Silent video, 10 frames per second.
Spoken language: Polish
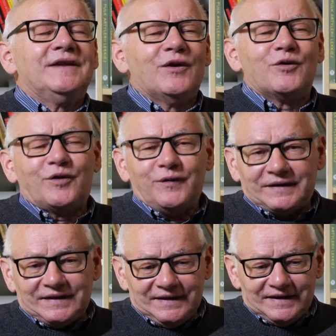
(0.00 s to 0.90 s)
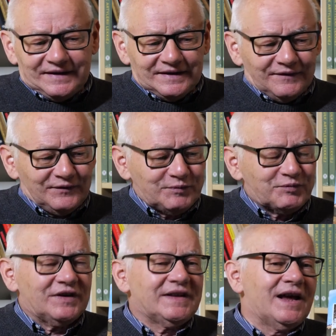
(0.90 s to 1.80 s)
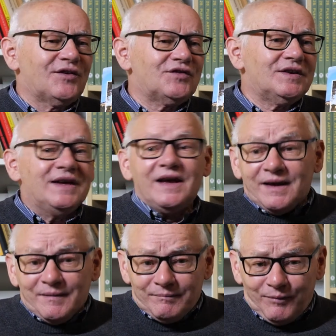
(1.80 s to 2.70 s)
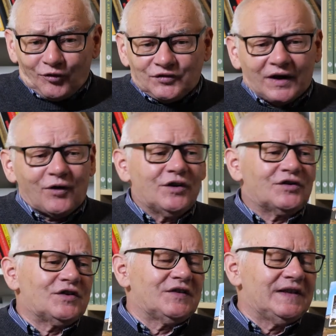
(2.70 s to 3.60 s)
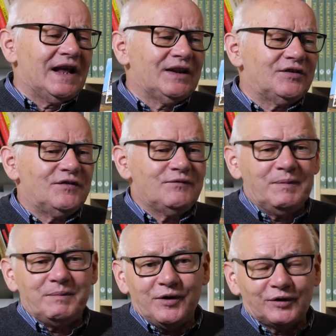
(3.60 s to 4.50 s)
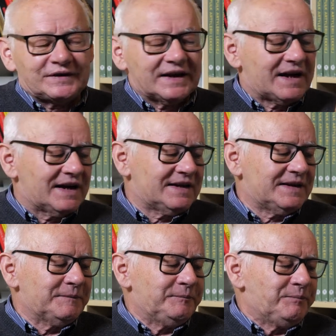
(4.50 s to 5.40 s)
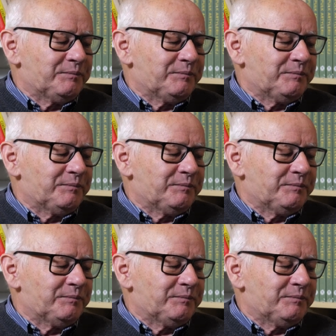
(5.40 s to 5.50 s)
nieuchwytny w sprzedaży. Można go jeszcze znaleźć w bibliotekach.